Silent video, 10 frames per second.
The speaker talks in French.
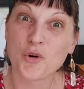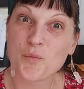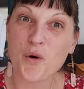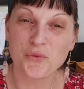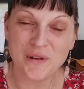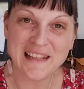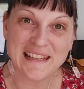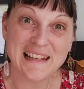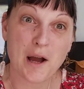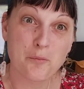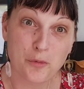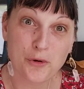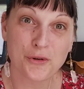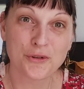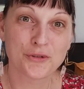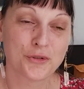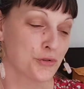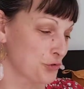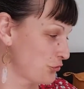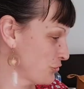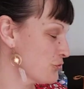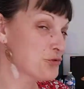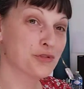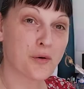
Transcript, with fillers: comment huiler la peau de son